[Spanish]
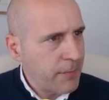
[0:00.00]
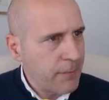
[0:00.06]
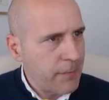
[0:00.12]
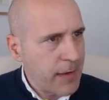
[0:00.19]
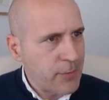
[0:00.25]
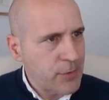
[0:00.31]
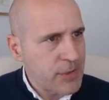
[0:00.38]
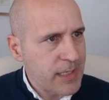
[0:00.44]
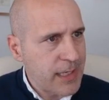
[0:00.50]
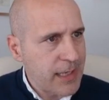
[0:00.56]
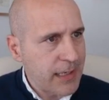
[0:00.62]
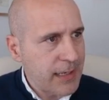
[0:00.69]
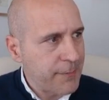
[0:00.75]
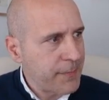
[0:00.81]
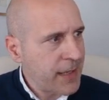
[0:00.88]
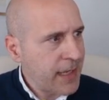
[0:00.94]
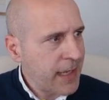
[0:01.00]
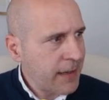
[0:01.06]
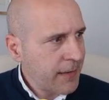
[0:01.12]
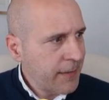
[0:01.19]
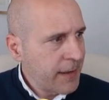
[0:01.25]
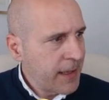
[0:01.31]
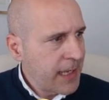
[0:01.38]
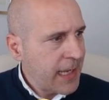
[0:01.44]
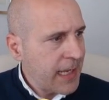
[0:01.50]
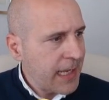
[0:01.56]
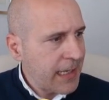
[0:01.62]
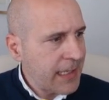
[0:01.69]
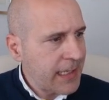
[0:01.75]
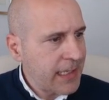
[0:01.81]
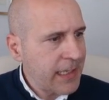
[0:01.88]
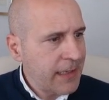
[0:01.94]
Vamos a cambiar.
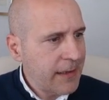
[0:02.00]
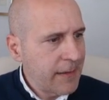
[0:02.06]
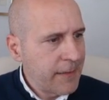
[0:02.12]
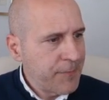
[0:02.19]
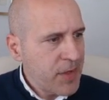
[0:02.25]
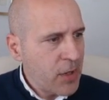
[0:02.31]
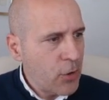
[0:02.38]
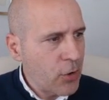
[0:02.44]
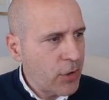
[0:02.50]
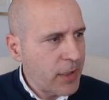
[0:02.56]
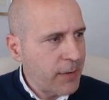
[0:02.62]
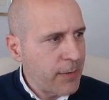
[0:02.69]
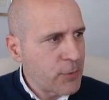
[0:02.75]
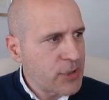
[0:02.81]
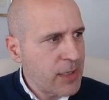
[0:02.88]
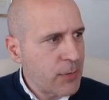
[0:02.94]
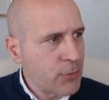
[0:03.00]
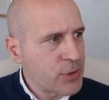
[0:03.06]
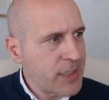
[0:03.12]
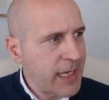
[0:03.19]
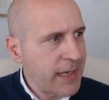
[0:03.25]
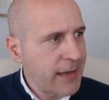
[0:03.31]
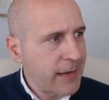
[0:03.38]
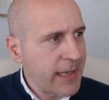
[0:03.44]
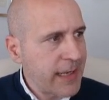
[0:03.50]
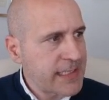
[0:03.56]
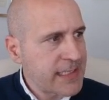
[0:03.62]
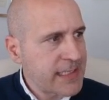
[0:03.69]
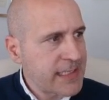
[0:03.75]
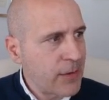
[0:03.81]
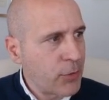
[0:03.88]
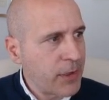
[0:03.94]
Aquí lo que vamos a buscar
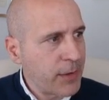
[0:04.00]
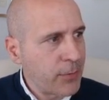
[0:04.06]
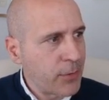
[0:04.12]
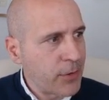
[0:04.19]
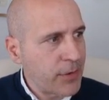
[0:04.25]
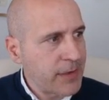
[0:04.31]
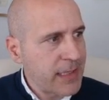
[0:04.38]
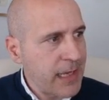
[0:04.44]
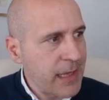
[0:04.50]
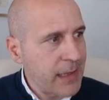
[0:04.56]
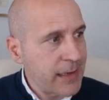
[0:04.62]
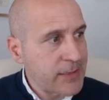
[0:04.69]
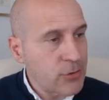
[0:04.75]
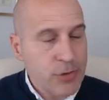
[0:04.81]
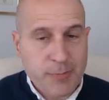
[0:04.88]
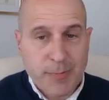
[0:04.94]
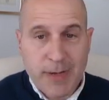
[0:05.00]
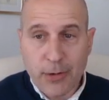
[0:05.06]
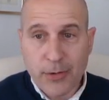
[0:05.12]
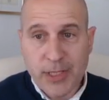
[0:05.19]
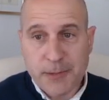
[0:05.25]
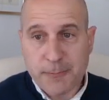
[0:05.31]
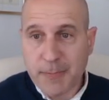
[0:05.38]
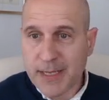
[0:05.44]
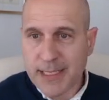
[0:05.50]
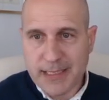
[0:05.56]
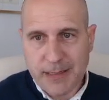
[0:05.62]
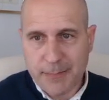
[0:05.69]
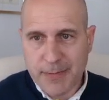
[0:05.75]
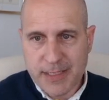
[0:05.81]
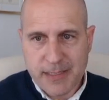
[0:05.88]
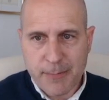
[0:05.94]
es el Euribor de estos es Banco de España,
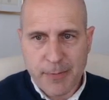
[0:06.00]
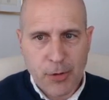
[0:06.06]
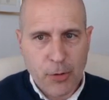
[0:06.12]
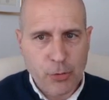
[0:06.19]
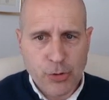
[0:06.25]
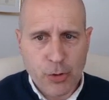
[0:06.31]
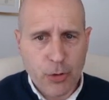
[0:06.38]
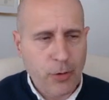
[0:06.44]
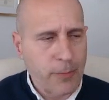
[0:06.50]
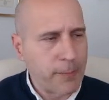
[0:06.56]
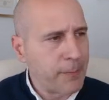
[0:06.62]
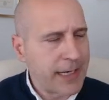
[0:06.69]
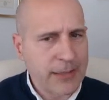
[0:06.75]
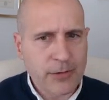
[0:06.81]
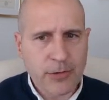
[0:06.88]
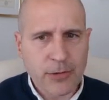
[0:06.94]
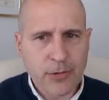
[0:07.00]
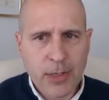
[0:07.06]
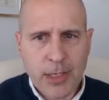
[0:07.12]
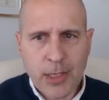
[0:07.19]
también siempre os lo comparto.